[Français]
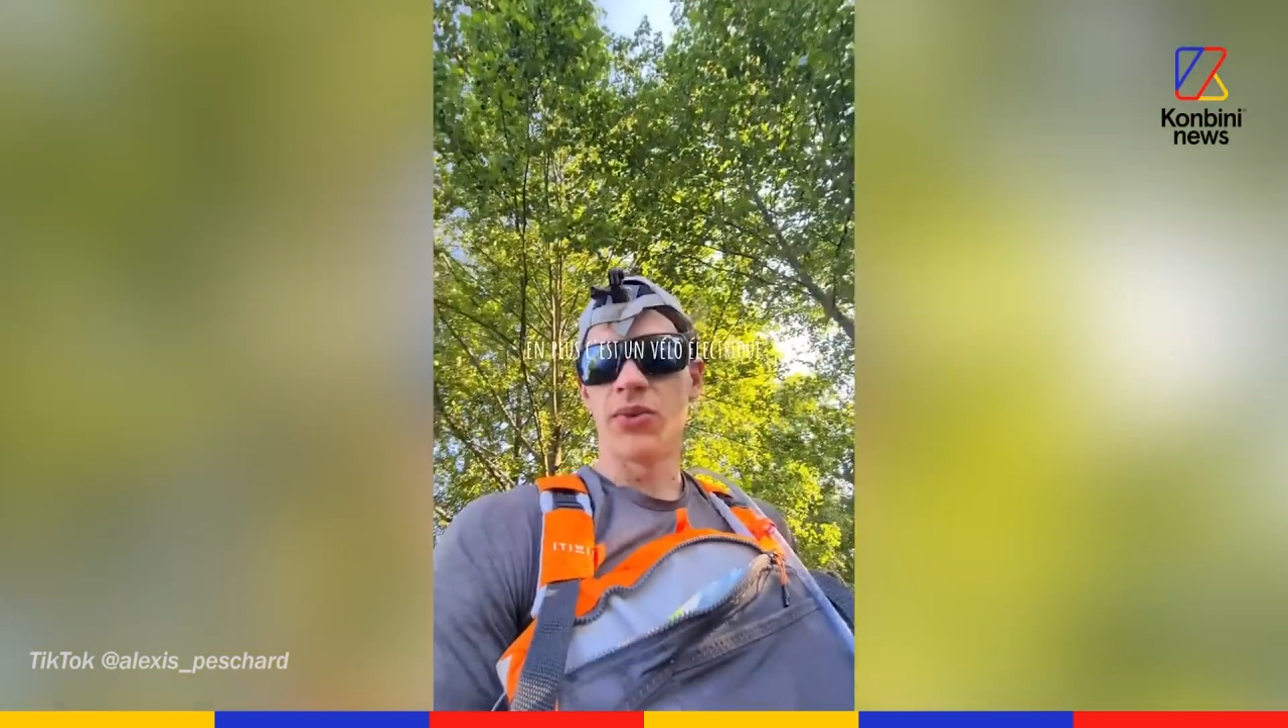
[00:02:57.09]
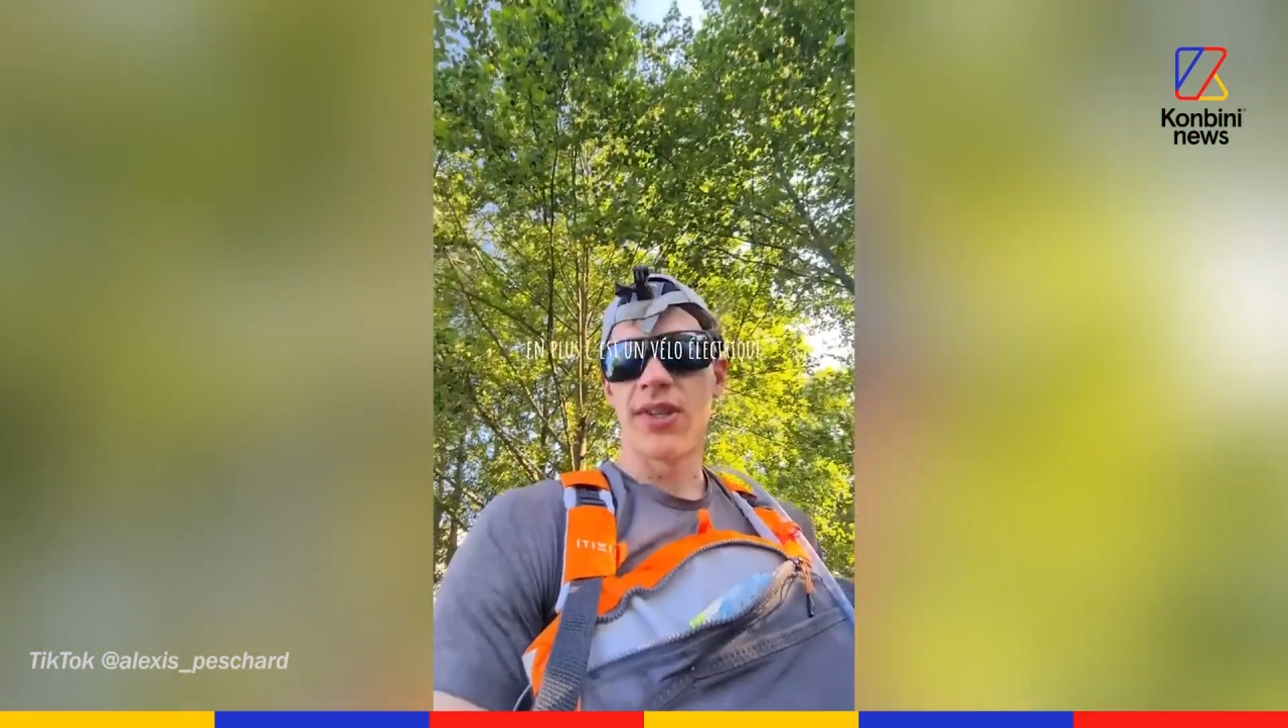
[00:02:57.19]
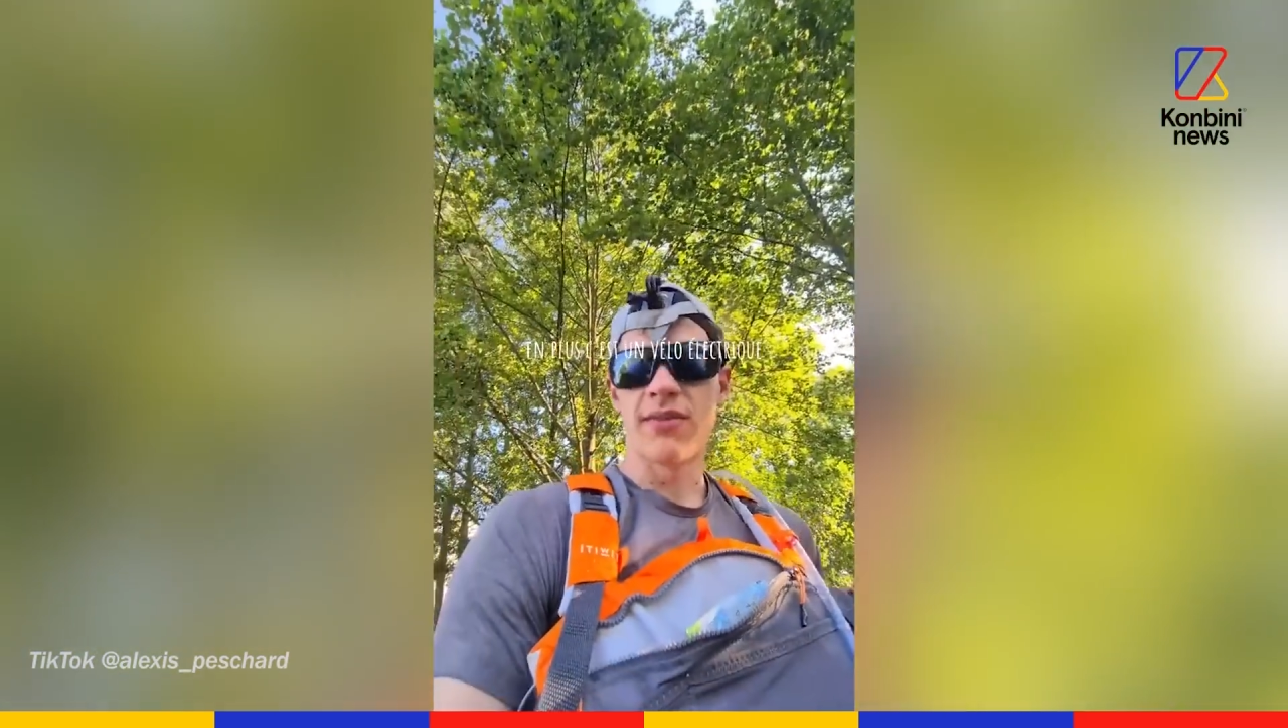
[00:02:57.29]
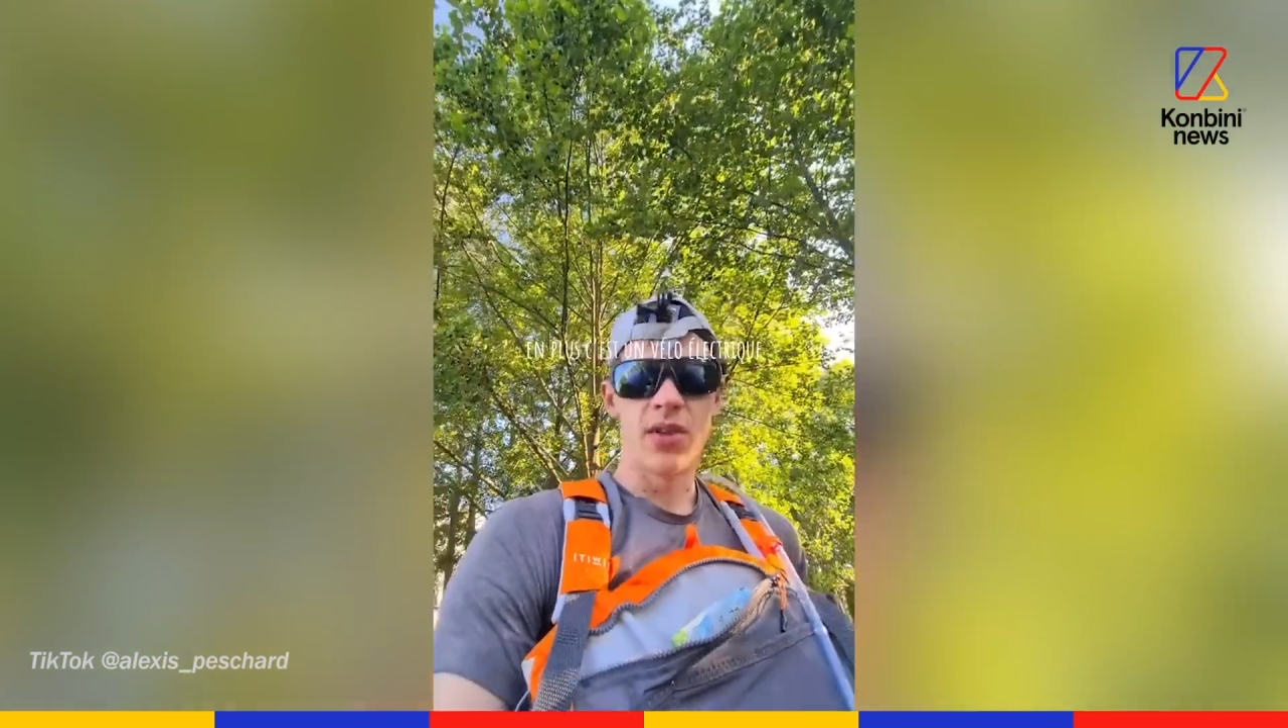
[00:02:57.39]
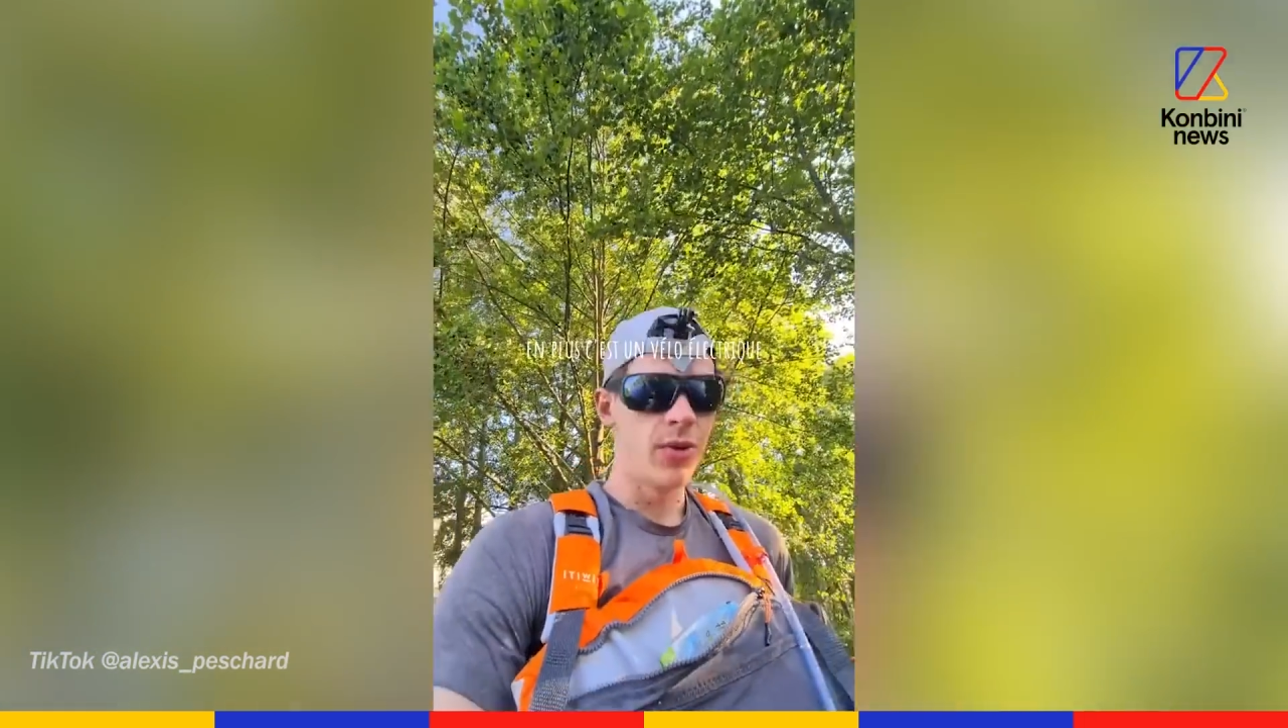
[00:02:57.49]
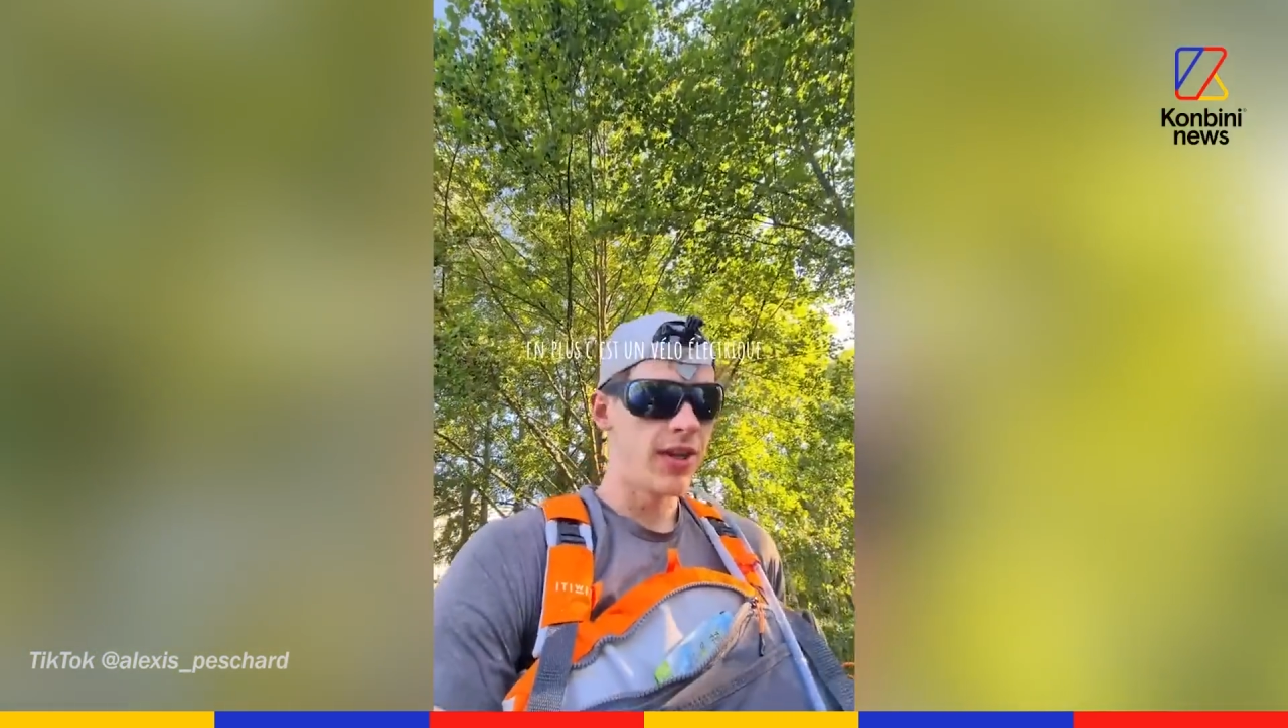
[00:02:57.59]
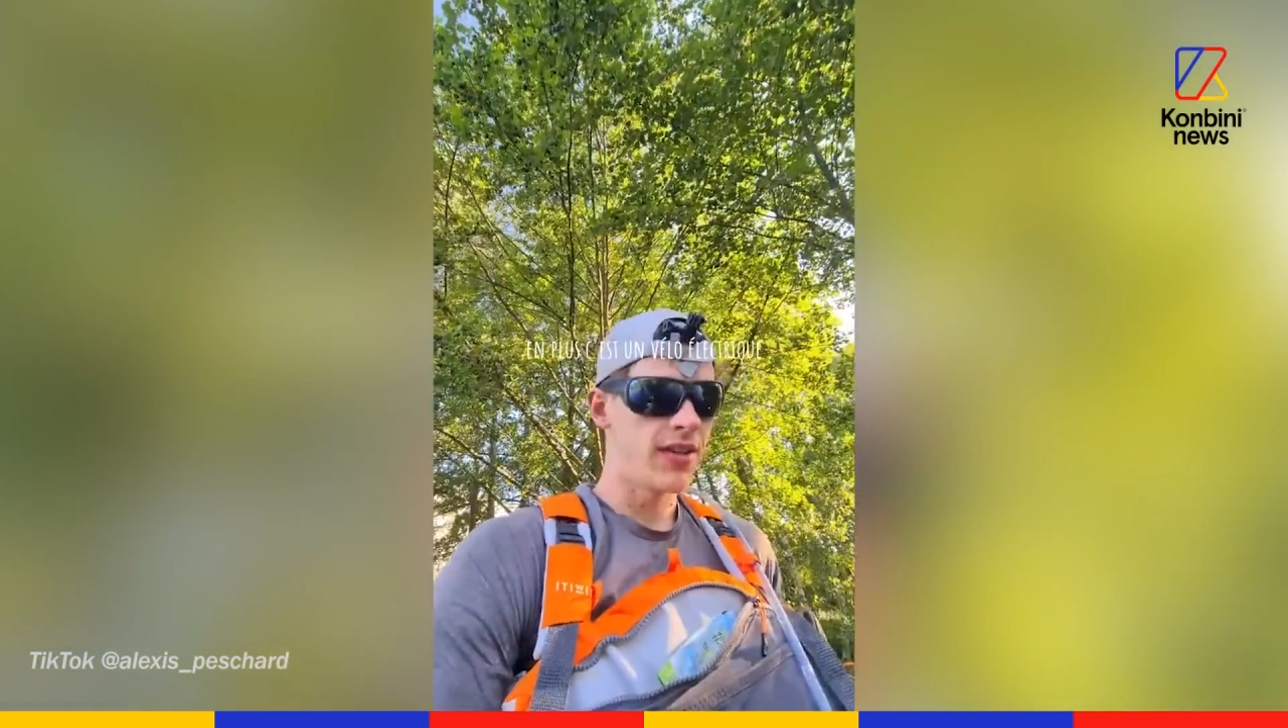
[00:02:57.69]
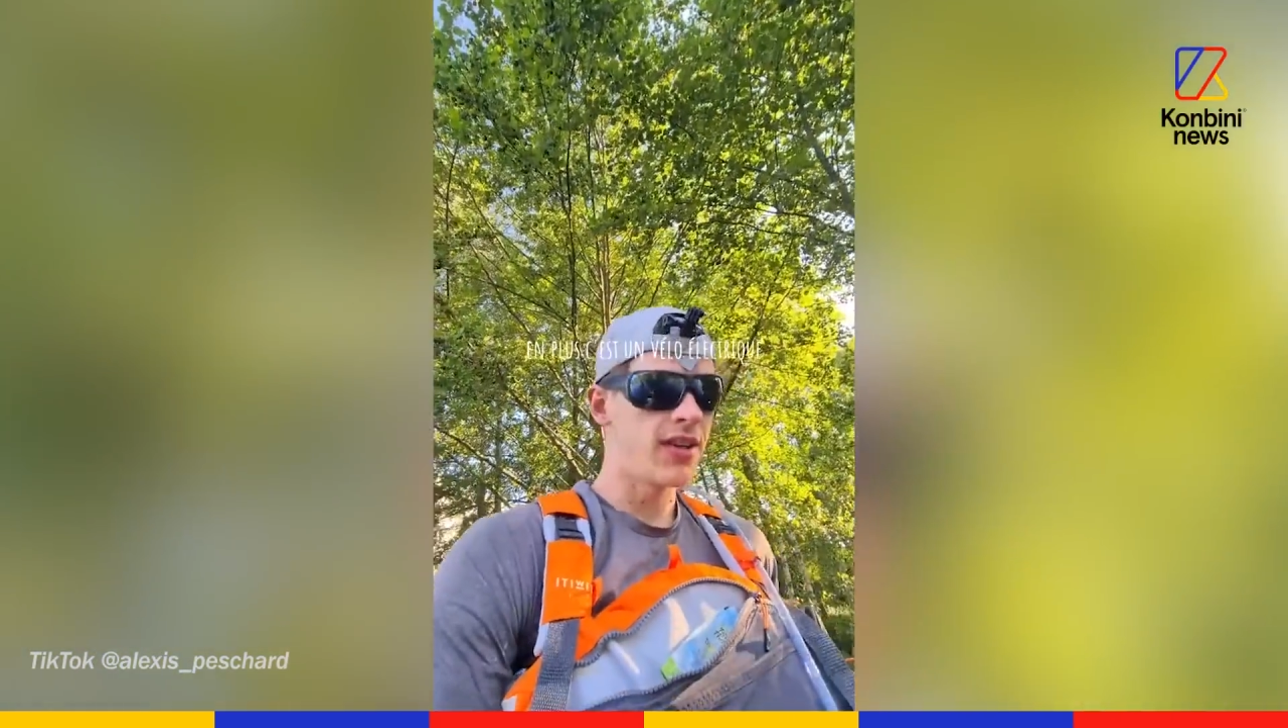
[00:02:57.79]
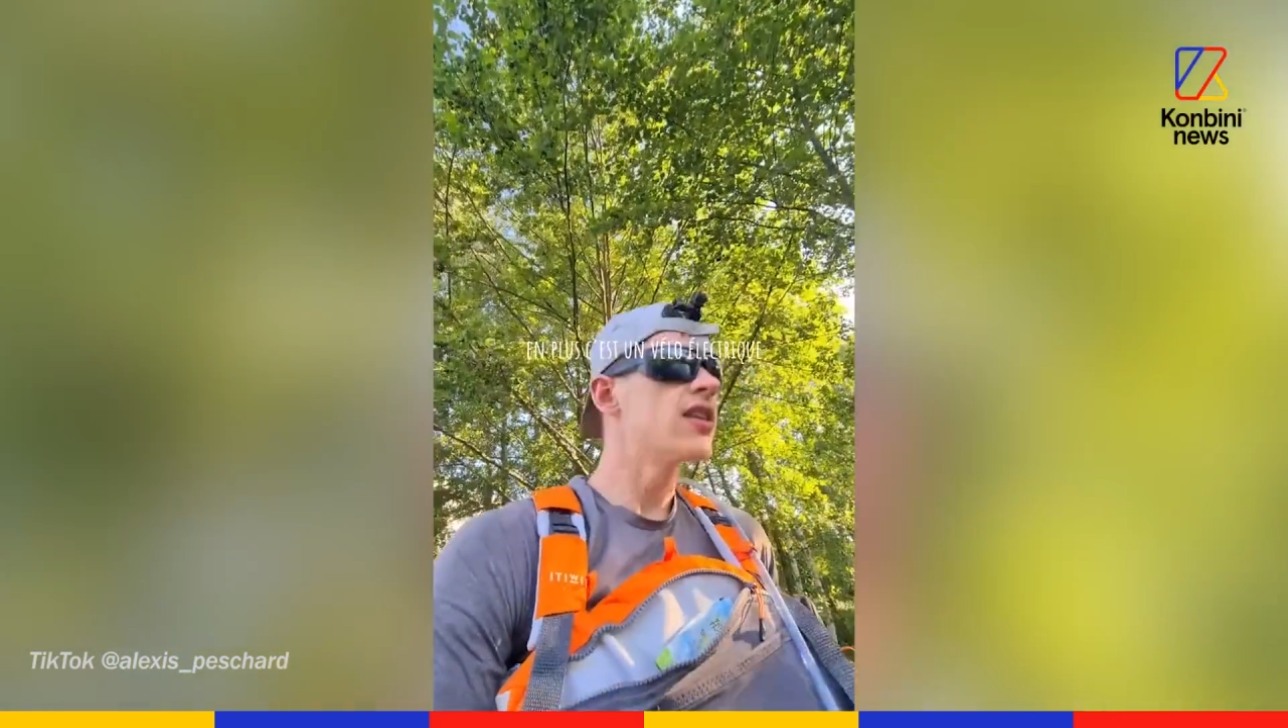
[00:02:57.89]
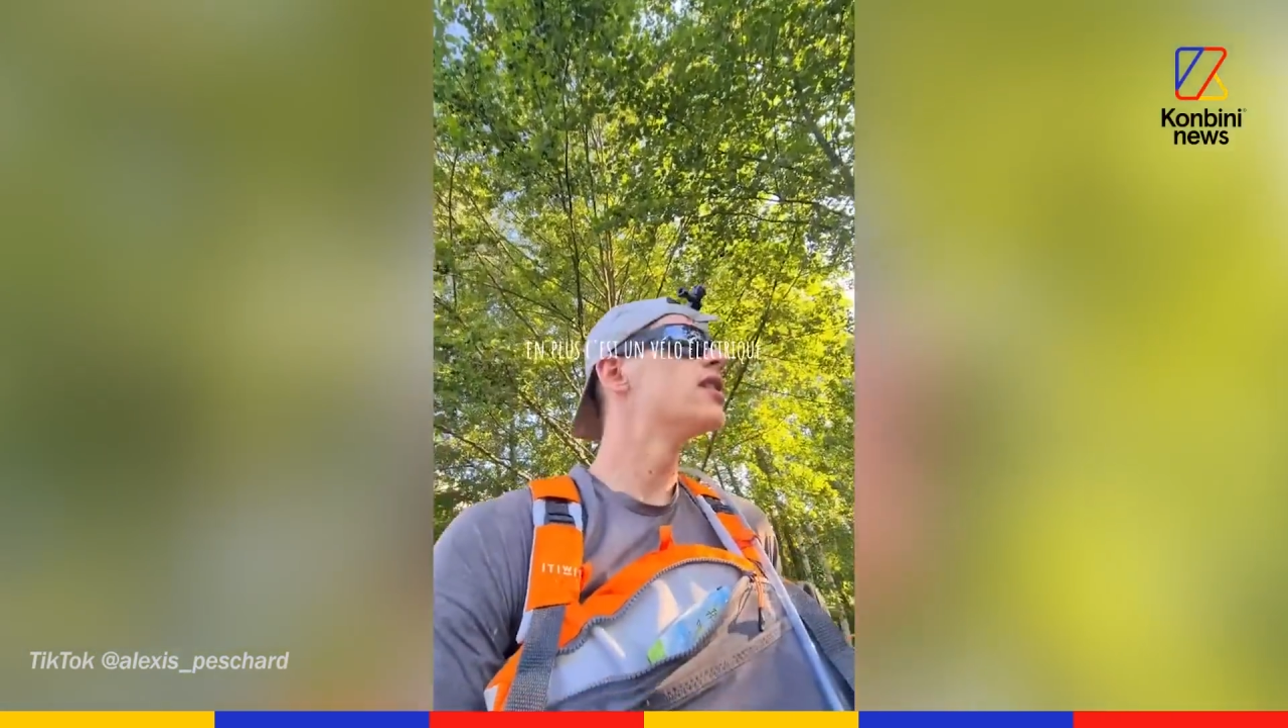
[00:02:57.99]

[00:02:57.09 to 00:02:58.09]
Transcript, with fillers: plus c'est un vélo électrique.